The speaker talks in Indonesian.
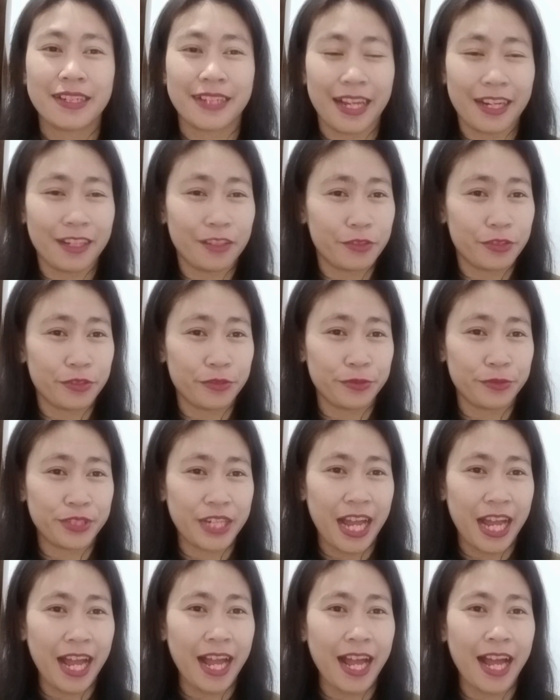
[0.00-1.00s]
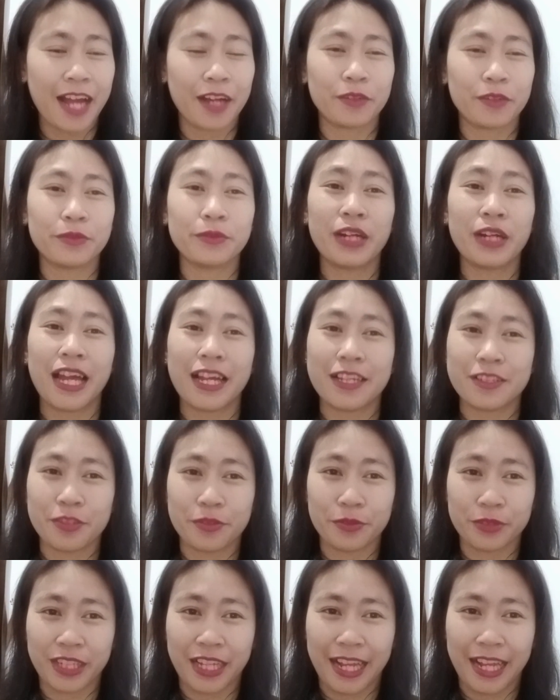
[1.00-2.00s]
Kalau sudah, aku
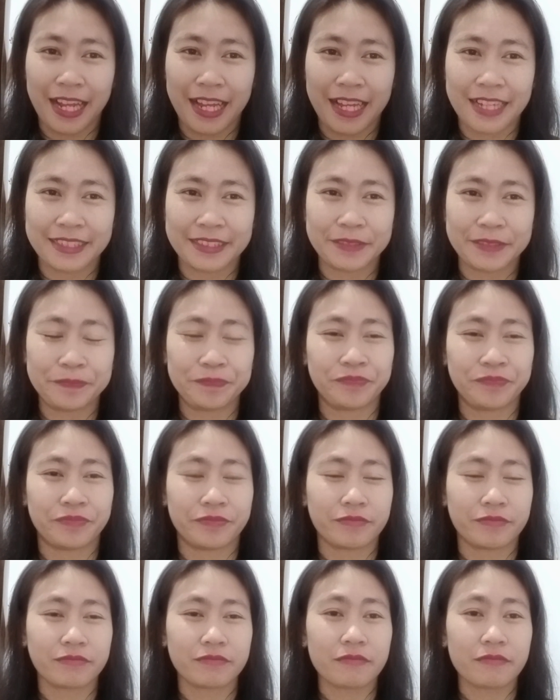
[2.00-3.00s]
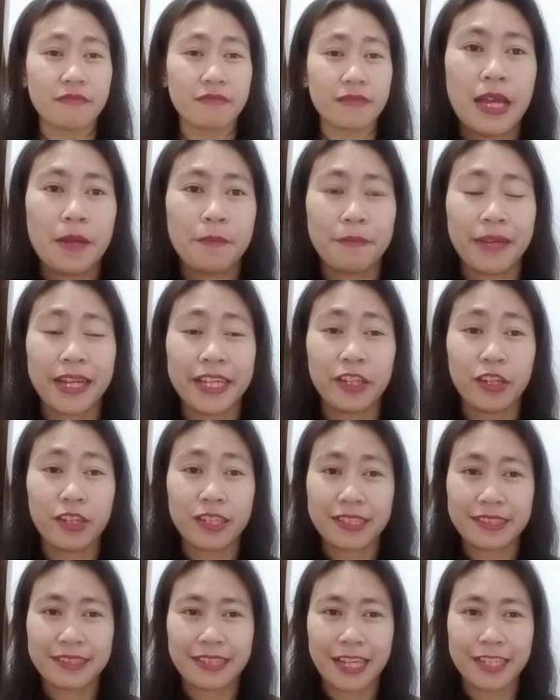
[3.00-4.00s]
lanjutkan.
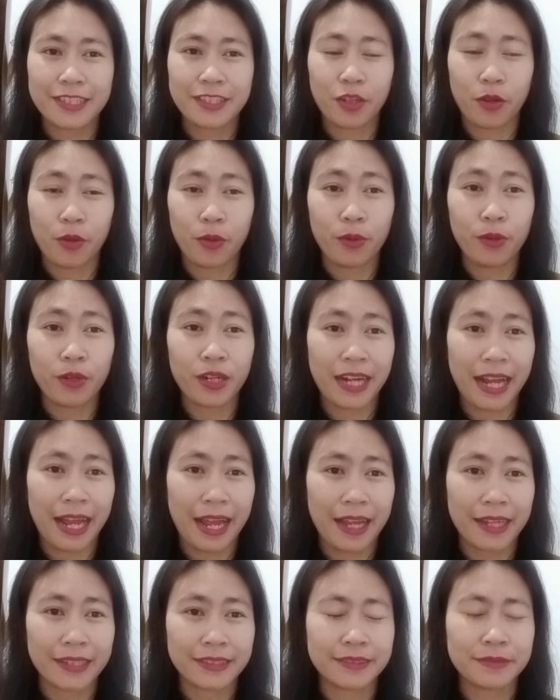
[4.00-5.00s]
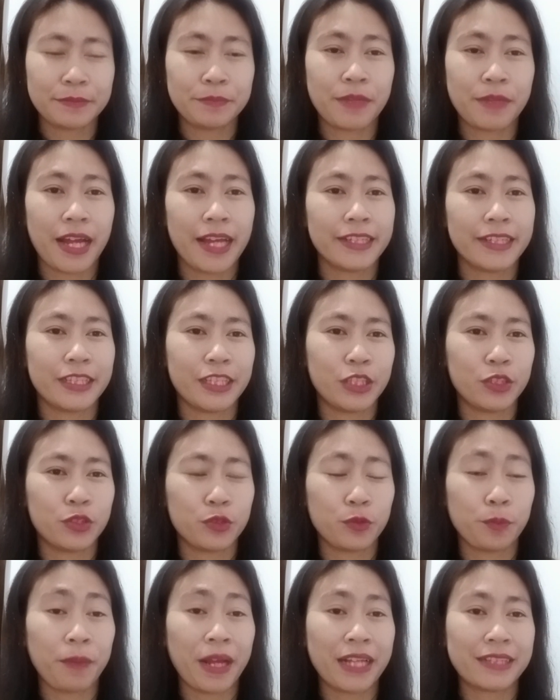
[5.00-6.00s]
Mayoritas orang, baik
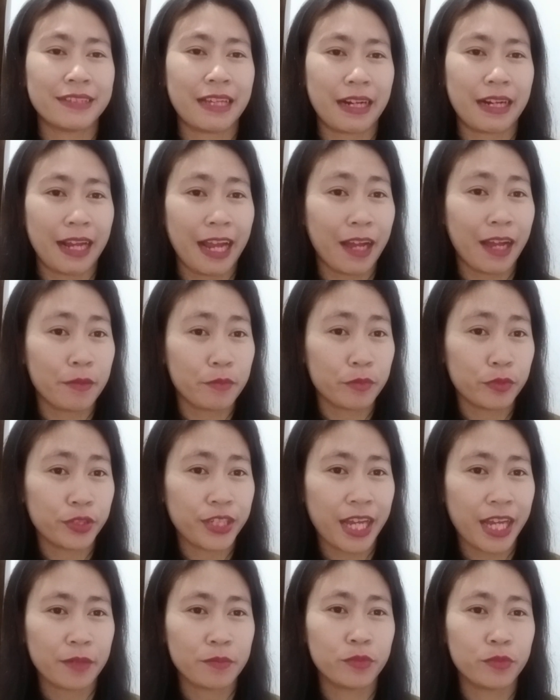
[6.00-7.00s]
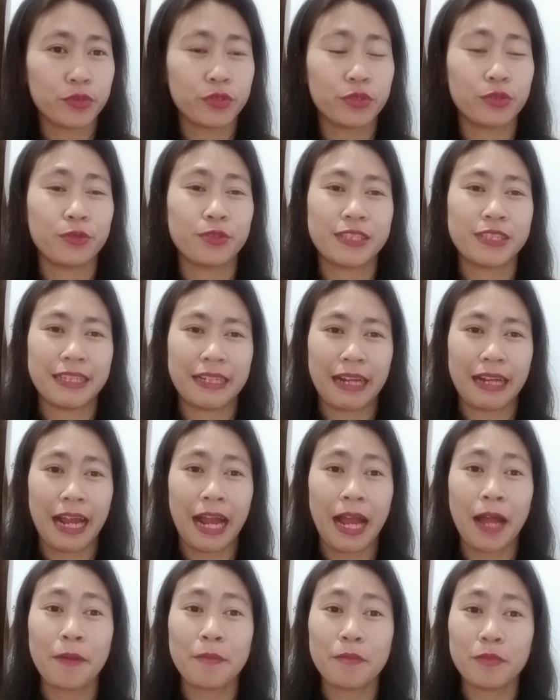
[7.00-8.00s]
itu pacar kamu yang mutusin
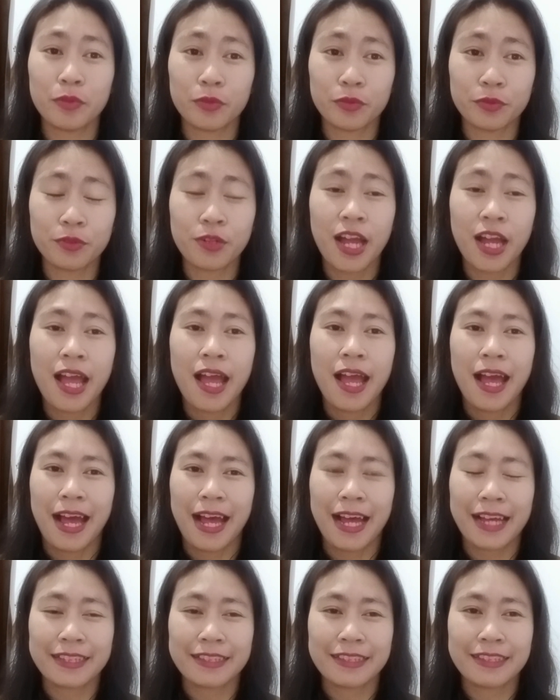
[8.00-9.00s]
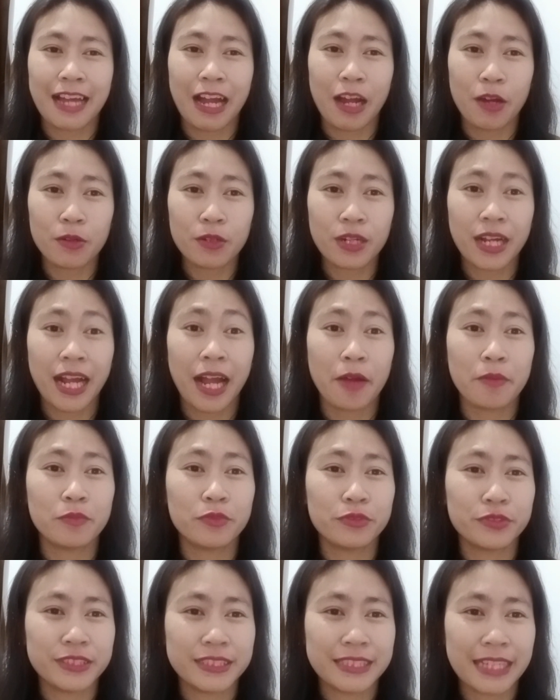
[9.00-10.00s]
kamu atau
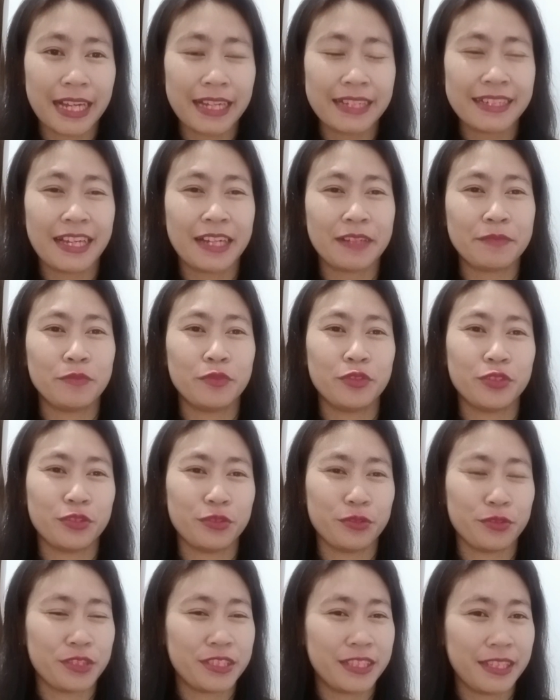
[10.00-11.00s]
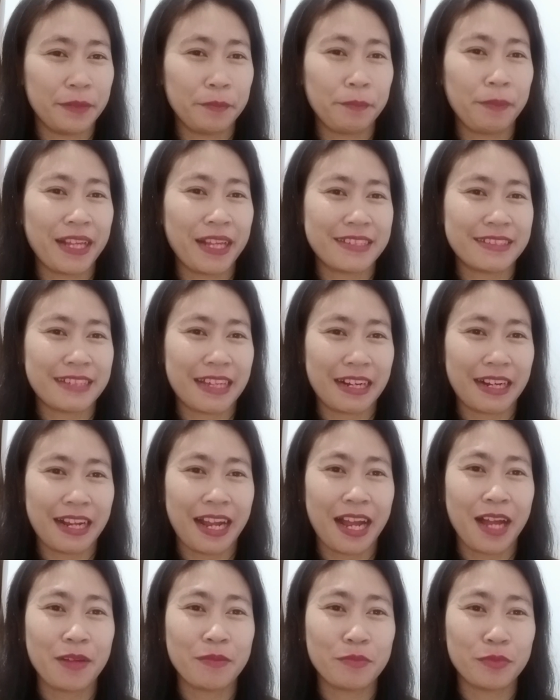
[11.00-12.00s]
kamunya yang mutusin pacar
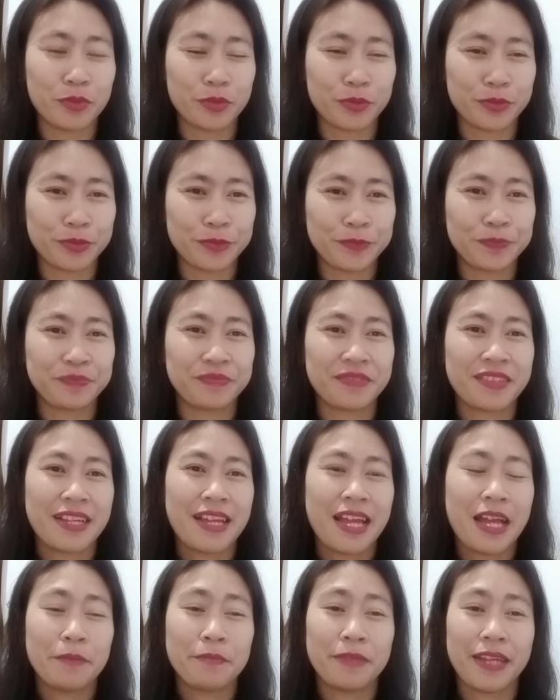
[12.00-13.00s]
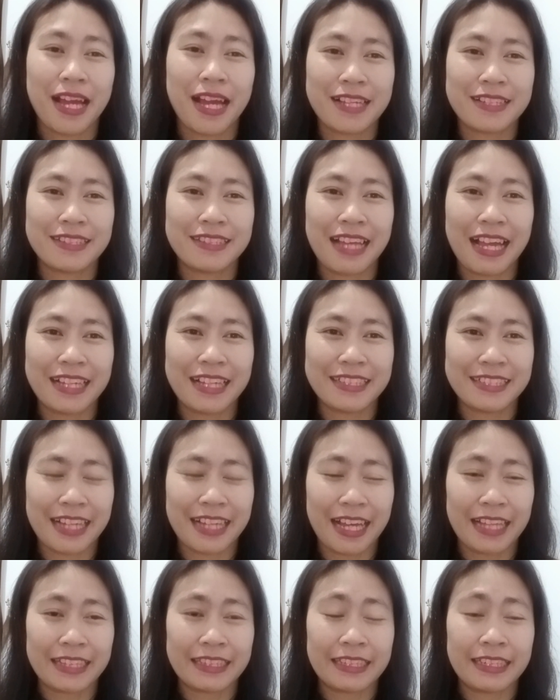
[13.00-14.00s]
kamu,
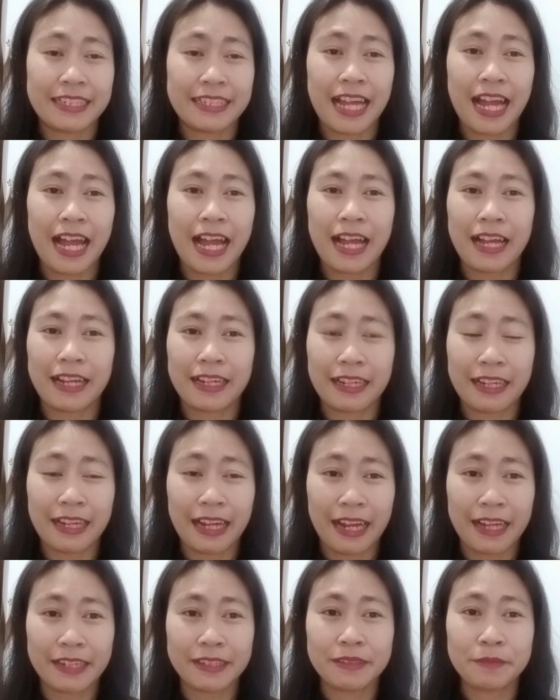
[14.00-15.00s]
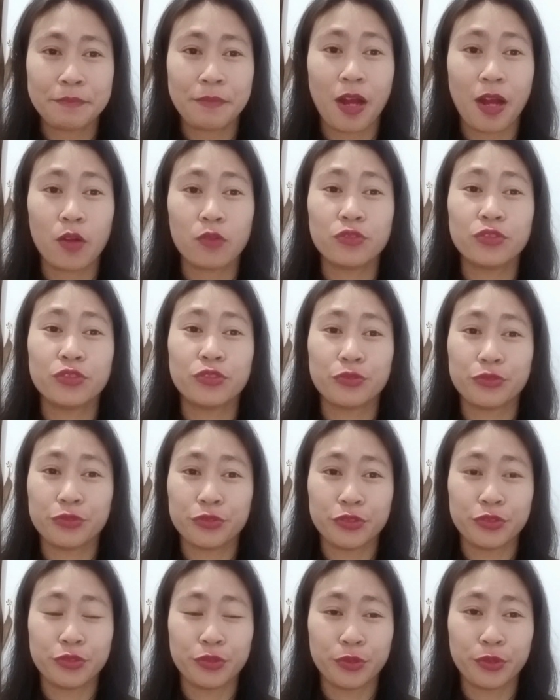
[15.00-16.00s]
biasanya tidak akan mau
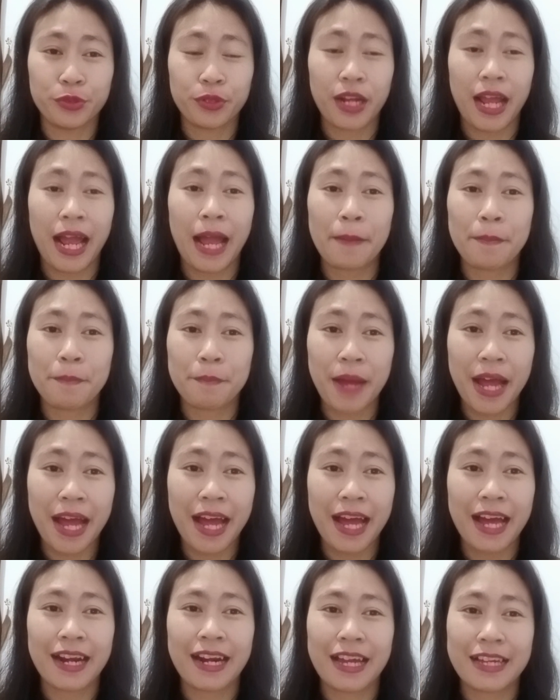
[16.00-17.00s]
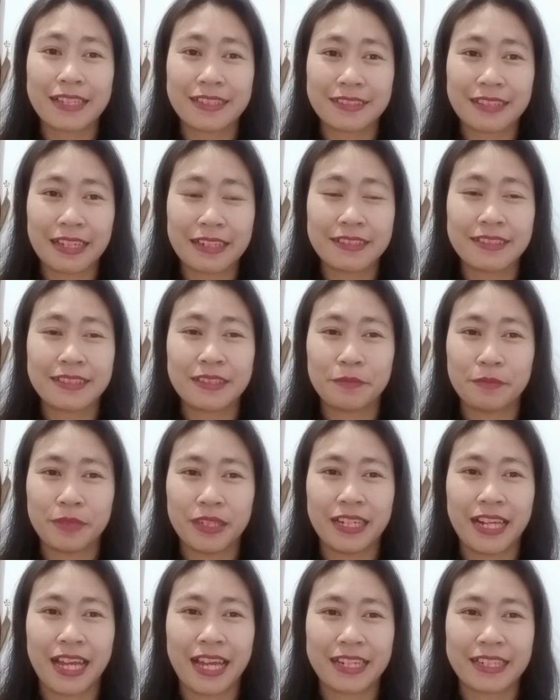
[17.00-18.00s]
jujur apa alasan
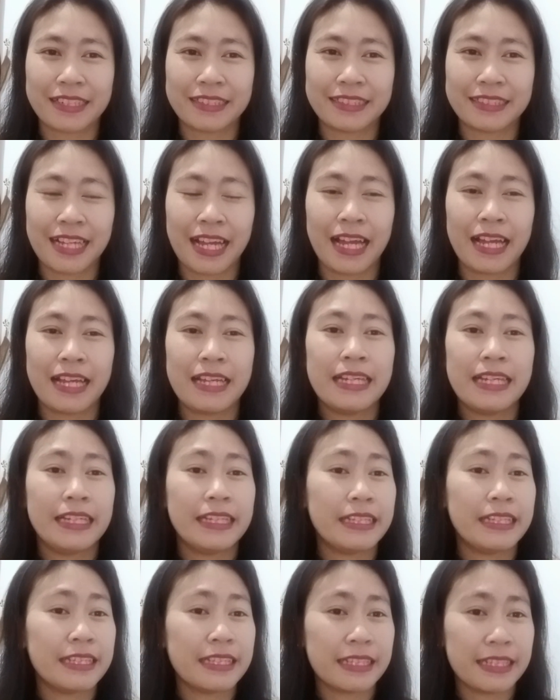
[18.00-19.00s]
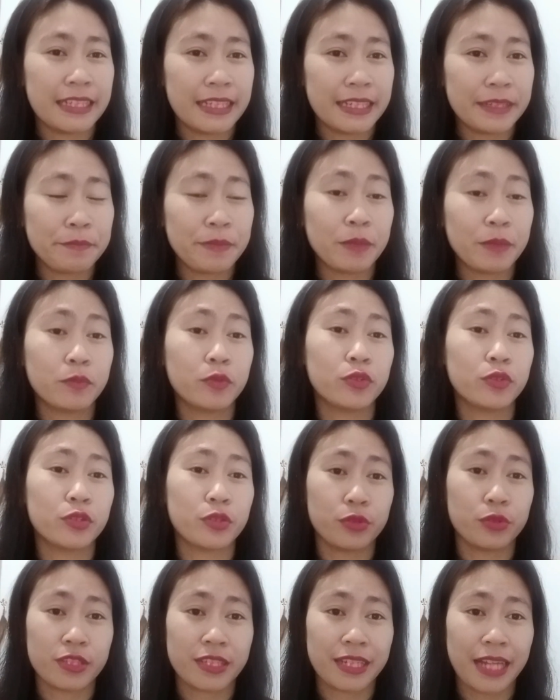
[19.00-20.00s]
sebenarnya ingin
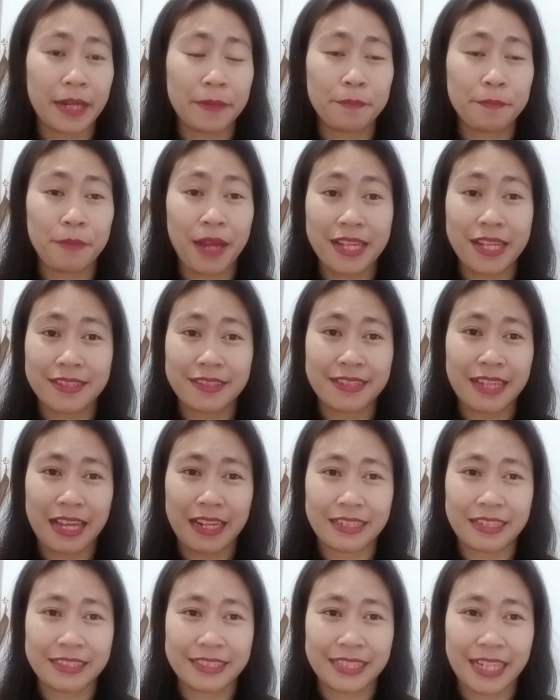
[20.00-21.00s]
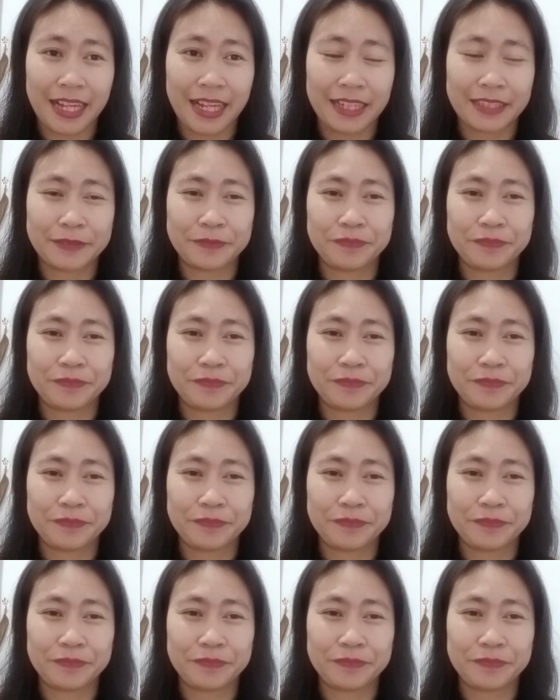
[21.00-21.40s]
memutuskan pacarnya.